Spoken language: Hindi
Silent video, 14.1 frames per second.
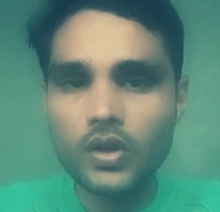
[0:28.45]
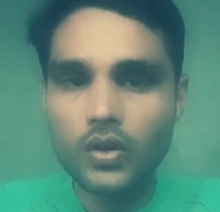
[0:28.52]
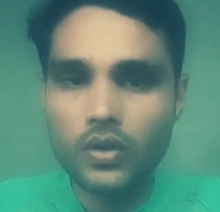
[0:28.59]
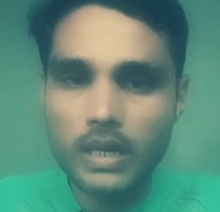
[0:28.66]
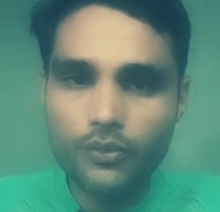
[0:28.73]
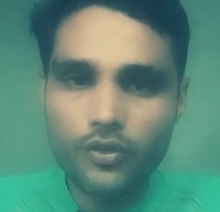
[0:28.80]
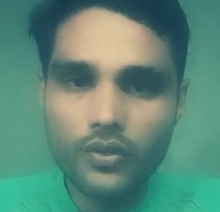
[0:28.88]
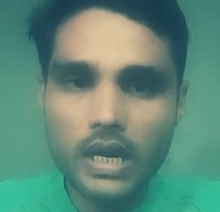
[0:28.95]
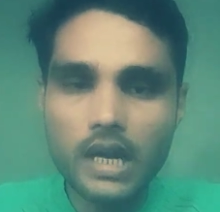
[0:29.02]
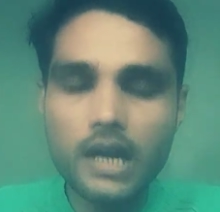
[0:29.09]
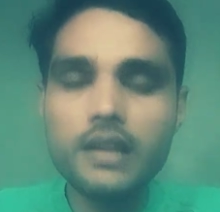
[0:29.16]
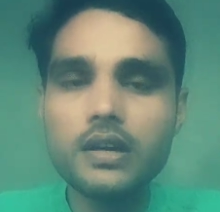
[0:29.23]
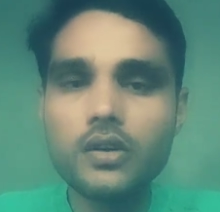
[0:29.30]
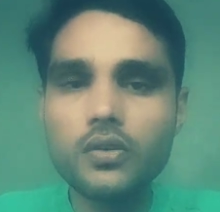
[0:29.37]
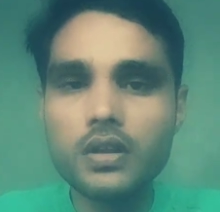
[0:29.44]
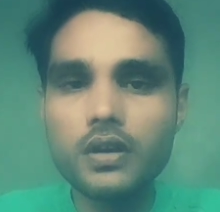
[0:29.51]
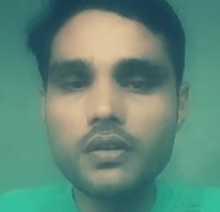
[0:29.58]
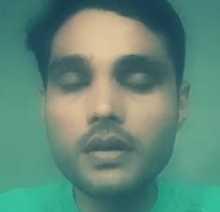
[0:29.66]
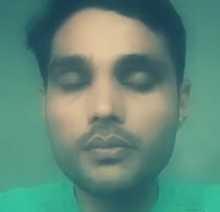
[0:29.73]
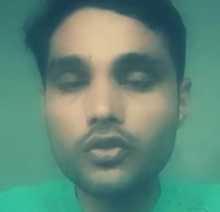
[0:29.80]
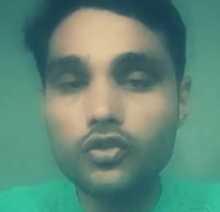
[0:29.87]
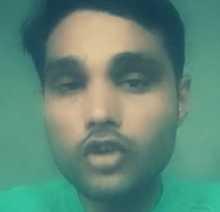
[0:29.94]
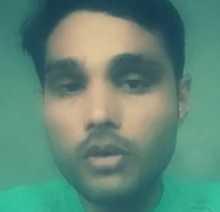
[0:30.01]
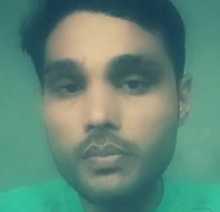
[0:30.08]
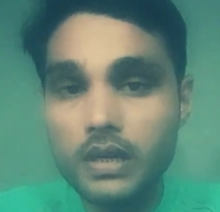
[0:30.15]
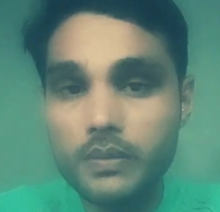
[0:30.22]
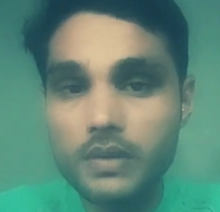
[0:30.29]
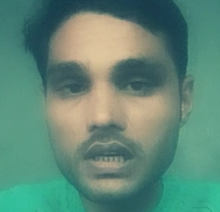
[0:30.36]
और आपको एक आइडिया हो गया कि हमको
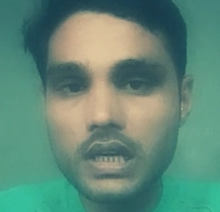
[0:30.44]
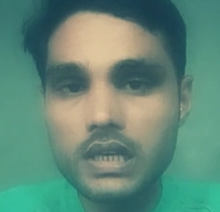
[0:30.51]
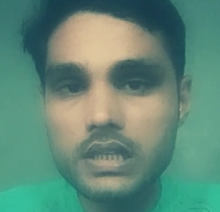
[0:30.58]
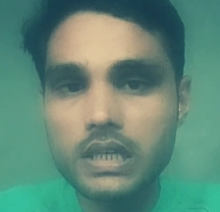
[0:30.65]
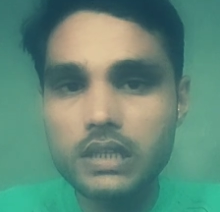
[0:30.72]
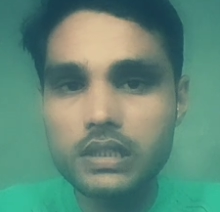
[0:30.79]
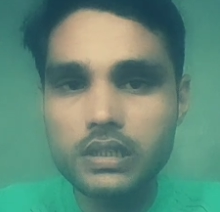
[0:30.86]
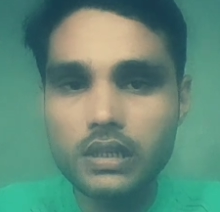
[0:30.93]
टॉपिक अपना कैसा